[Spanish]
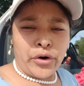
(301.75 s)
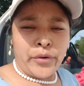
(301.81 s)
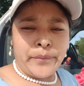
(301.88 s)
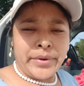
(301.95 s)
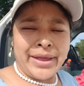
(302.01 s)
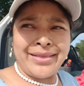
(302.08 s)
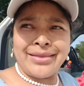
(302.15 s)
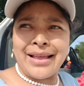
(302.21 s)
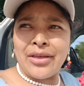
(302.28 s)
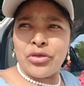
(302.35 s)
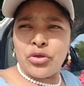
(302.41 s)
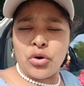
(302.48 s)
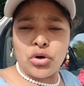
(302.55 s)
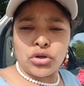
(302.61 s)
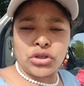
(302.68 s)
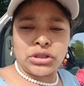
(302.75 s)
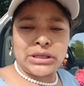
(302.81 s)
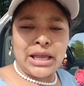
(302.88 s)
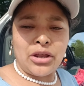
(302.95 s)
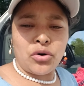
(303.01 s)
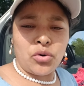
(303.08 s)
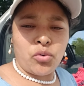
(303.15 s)
Chrome en la
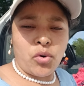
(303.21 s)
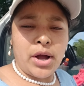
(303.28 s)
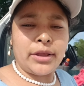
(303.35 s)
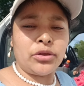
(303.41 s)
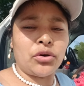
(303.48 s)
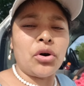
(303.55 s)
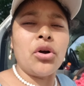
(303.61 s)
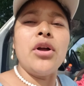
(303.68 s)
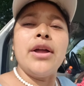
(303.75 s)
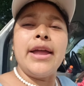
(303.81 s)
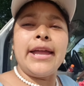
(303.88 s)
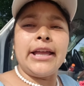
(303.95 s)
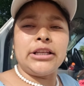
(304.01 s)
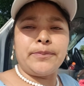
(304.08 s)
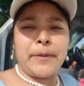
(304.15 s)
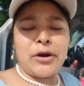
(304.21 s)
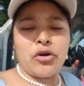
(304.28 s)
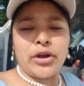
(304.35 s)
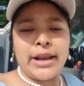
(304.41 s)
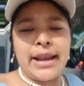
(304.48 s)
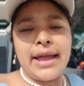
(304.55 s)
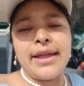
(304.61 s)
204.
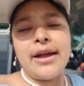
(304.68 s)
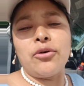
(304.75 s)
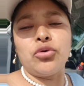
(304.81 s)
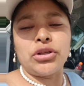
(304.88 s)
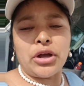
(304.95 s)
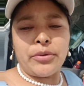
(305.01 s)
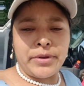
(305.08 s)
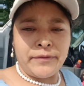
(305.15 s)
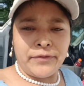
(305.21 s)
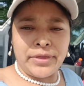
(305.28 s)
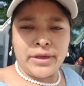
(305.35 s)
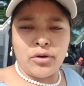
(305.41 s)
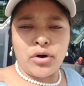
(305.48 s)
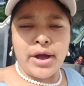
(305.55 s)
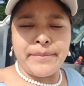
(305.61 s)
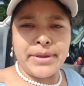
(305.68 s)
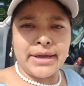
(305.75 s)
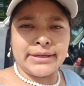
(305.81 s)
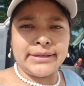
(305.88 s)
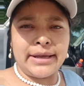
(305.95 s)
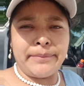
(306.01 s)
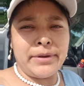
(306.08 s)
Espero que le hayan gustado mi video,
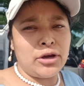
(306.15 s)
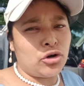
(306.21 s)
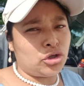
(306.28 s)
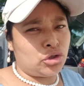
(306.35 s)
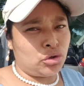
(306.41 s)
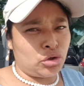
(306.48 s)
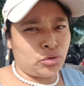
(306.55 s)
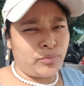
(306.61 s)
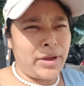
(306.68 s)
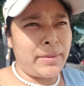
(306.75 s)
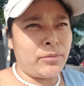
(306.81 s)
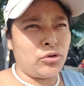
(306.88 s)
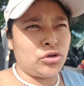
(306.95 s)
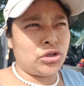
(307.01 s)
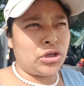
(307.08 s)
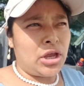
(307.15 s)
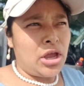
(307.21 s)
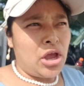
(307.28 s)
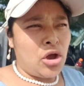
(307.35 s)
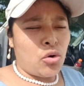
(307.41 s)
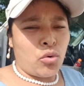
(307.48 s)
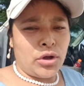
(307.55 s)
amigas y amigos. Nos vemos.
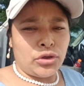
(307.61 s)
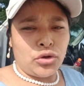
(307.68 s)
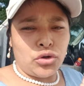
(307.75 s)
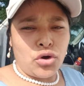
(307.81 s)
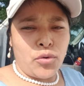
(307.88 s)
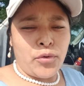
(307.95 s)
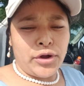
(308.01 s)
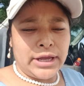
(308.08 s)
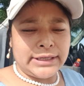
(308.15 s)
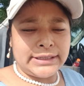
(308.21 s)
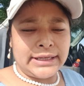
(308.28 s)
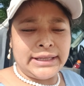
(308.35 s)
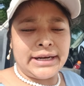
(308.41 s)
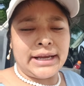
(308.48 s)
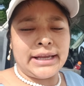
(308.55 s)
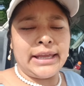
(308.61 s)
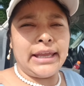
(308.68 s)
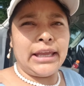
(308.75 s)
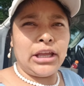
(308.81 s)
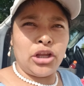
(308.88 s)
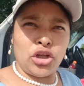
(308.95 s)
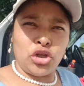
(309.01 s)
Cuando yo voy a salir
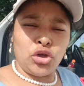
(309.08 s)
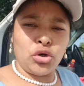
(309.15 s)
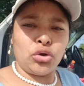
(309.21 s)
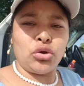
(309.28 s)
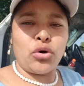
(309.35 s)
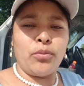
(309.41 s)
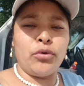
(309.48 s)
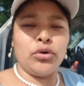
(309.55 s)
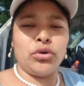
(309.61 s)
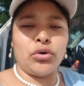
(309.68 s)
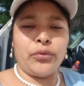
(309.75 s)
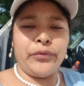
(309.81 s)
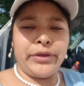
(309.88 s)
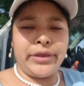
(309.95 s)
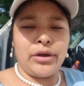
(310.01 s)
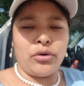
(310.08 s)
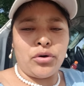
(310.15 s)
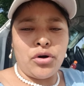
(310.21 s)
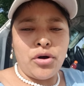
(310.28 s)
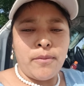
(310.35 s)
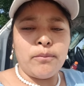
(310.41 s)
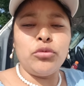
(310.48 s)
aquí, yo tomo otro
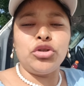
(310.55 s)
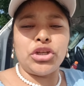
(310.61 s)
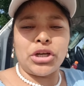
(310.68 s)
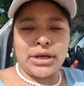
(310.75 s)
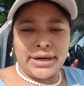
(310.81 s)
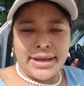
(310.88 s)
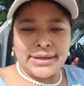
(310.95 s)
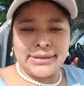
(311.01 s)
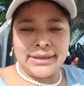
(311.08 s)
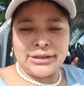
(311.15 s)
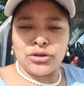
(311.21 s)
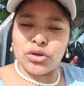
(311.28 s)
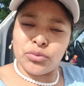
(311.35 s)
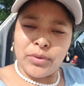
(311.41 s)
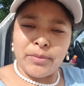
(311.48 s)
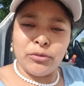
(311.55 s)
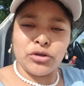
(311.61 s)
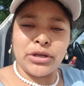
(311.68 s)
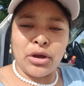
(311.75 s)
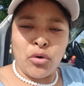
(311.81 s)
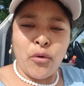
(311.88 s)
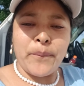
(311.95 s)
video. Muchas gracias. Nos
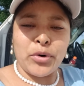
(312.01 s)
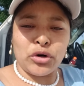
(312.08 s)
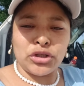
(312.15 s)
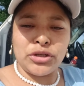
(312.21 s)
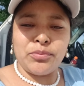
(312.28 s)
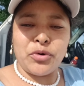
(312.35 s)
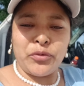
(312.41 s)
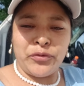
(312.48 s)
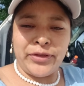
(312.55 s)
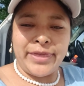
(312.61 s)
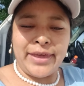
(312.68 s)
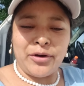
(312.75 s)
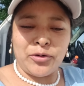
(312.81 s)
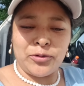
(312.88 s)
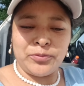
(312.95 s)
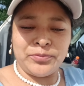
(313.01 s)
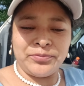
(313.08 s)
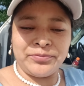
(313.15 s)
vemos en un próximo video.